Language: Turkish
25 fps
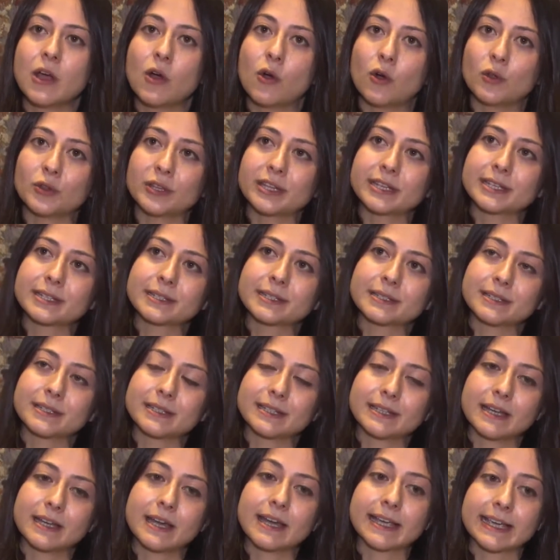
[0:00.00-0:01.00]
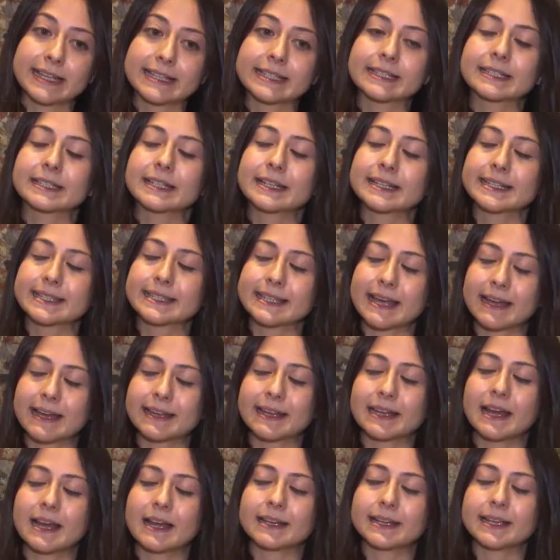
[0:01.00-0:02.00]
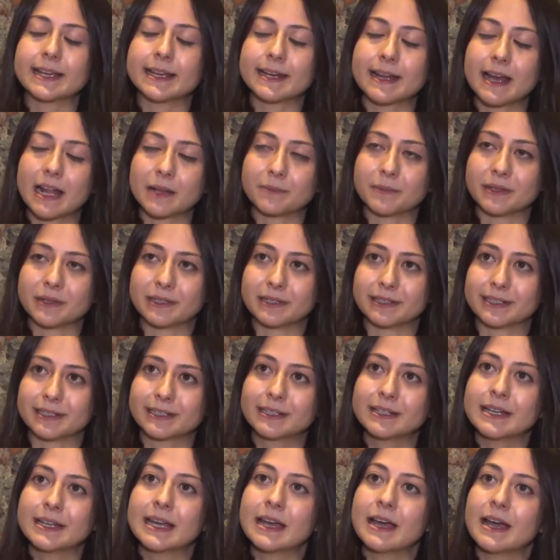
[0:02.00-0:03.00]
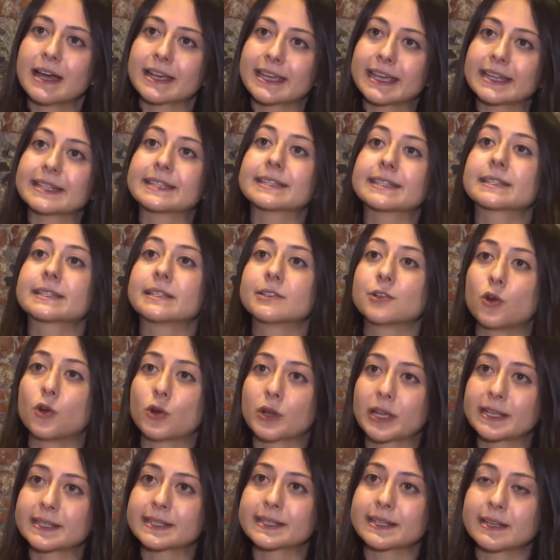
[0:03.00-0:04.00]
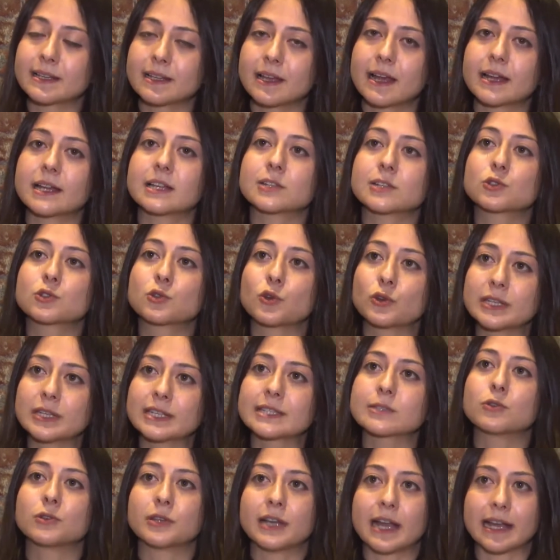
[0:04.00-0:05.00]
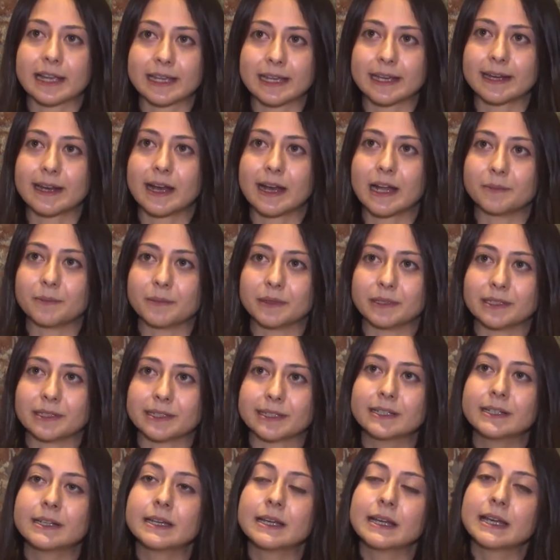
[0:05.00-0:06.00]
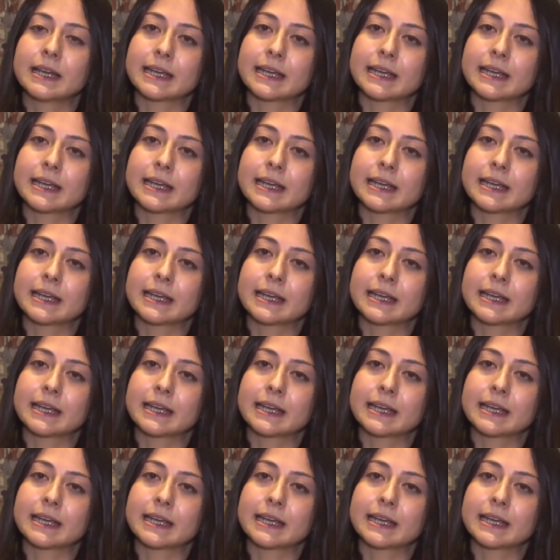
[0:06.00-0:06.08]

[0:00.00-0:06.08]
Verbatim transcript: onların e, hak ettikleri sahnelerde yer almaları, hak ettikleri orkestralarla solist olarak yer almaları,